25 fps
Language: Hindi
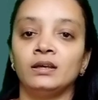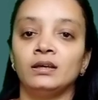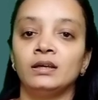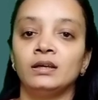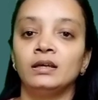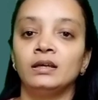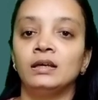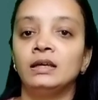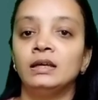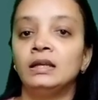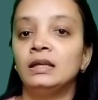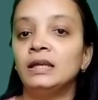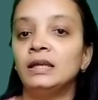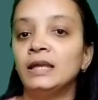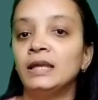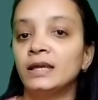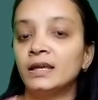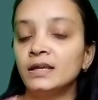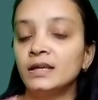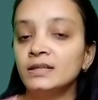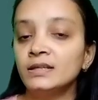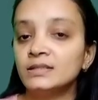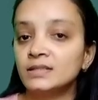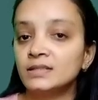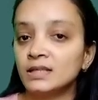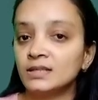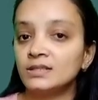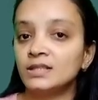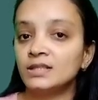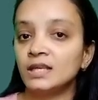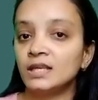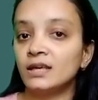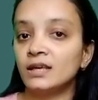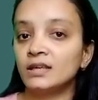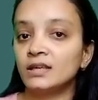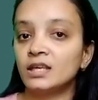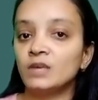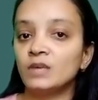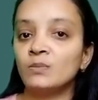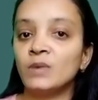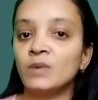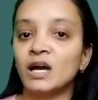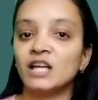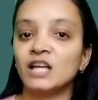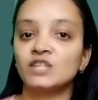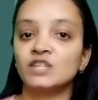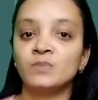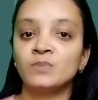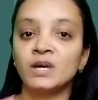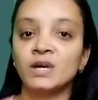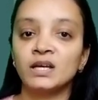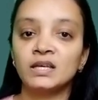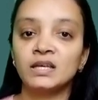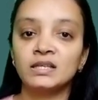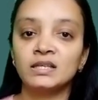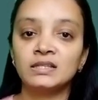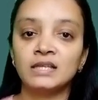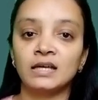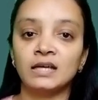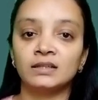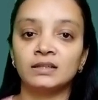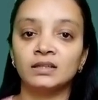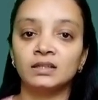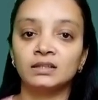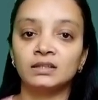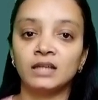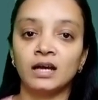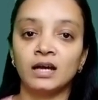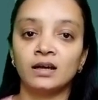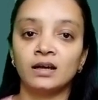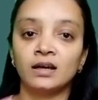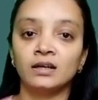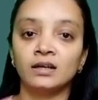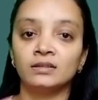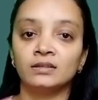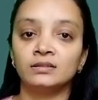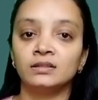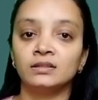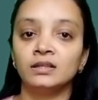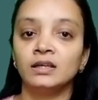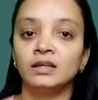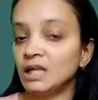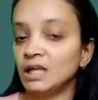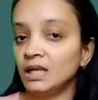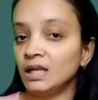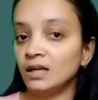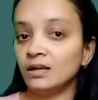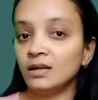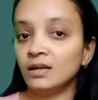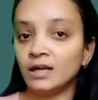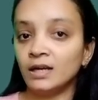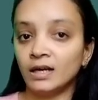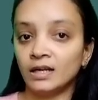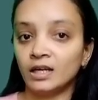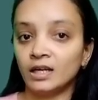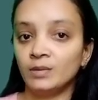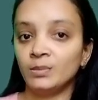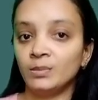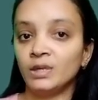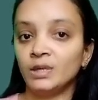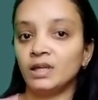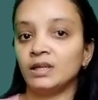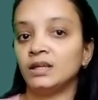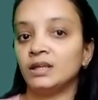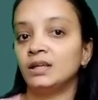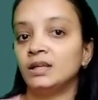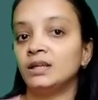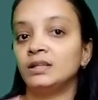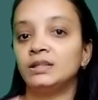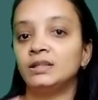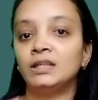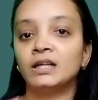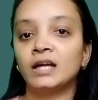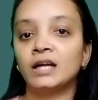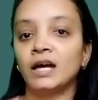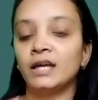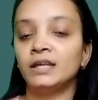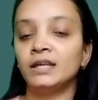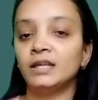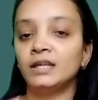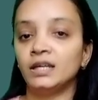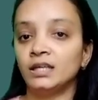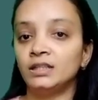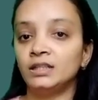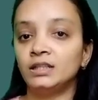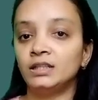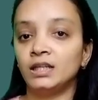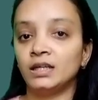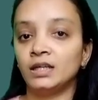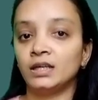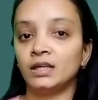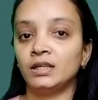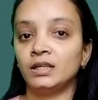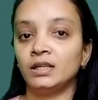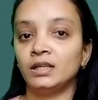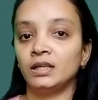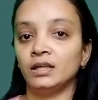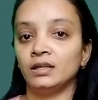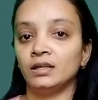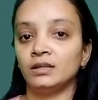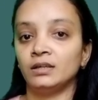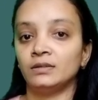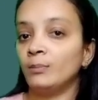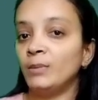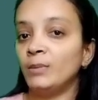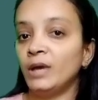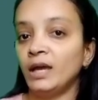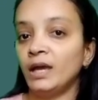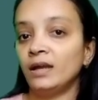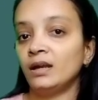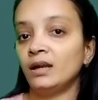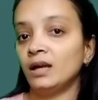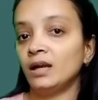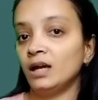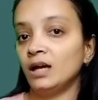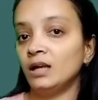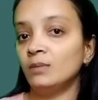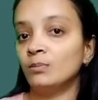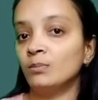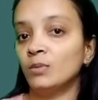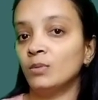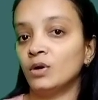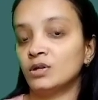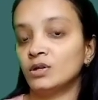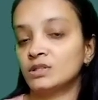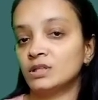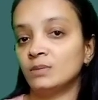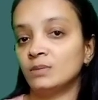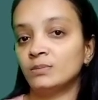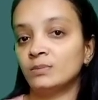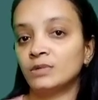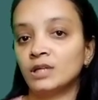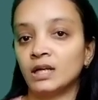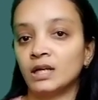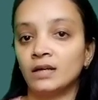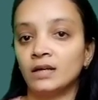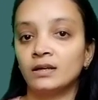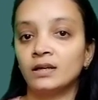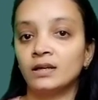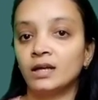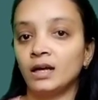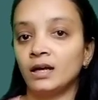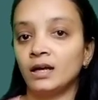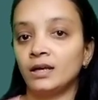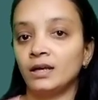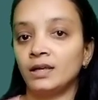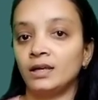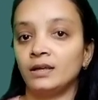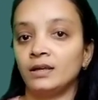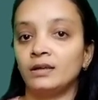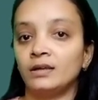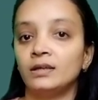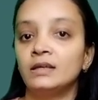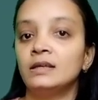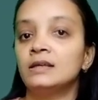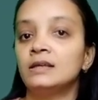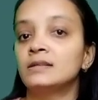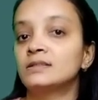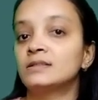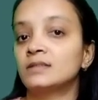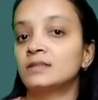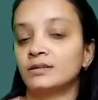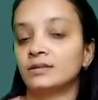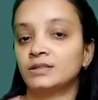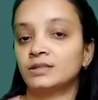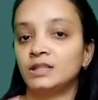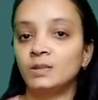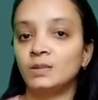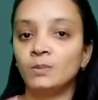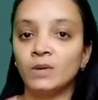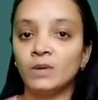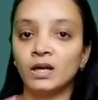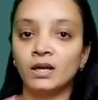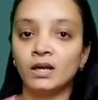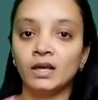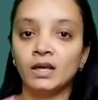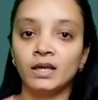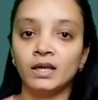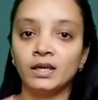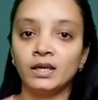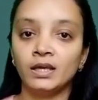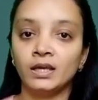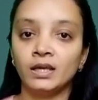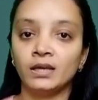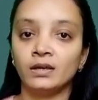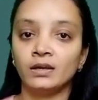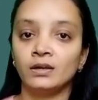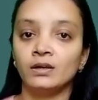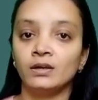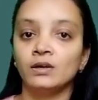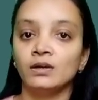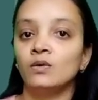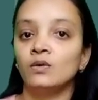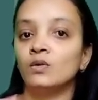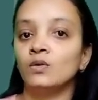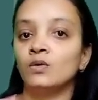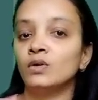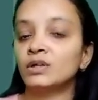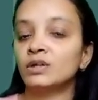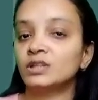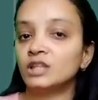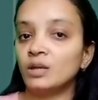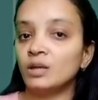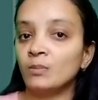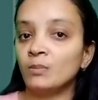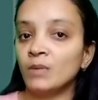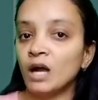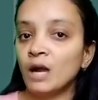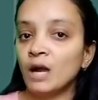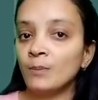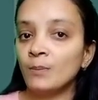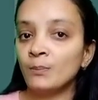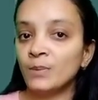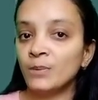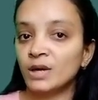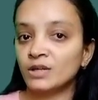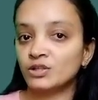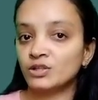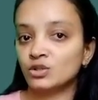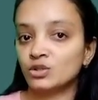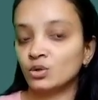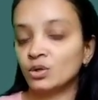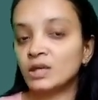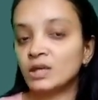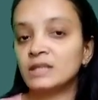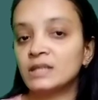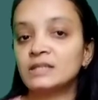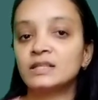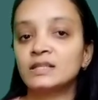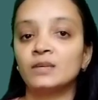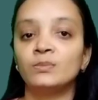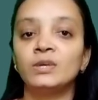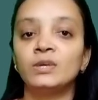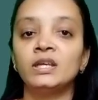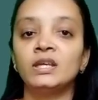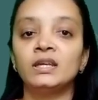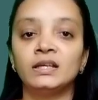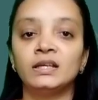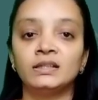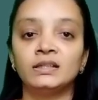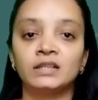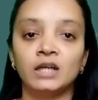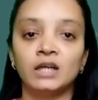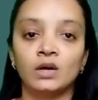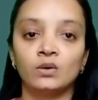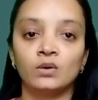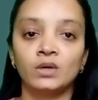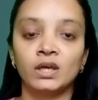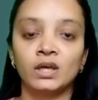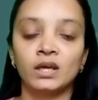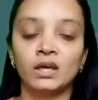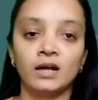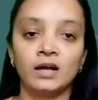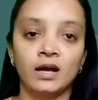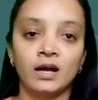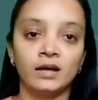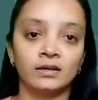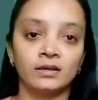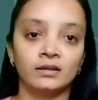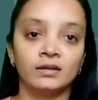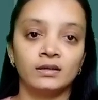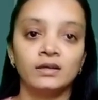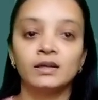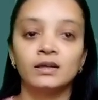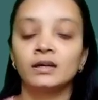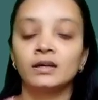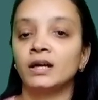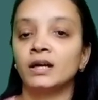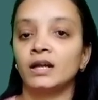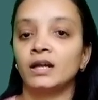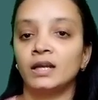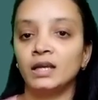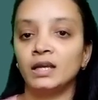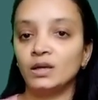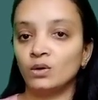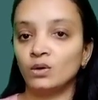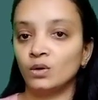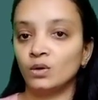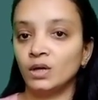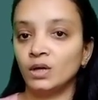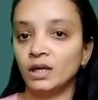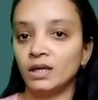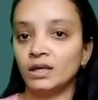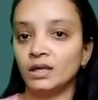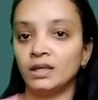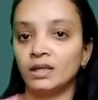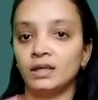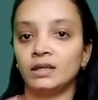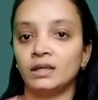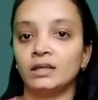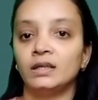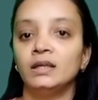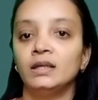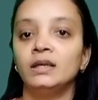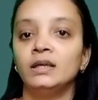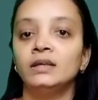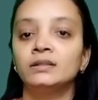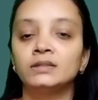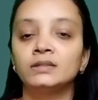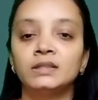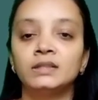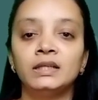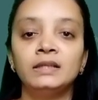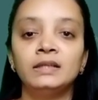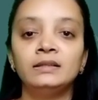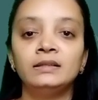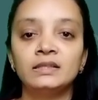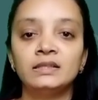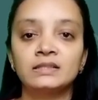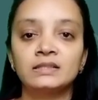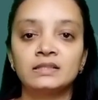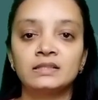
है लेकिन सच ये है कि भाजपा की ज्यादा ताकत तेलंगाना में दिखाई नहीं दे रही है बहरहाल मौसम ठंड का है सर्दी बढ़ रही है और तमाम पक्षों के सभी नेताओं के कान खड़े हो गए हैं तीन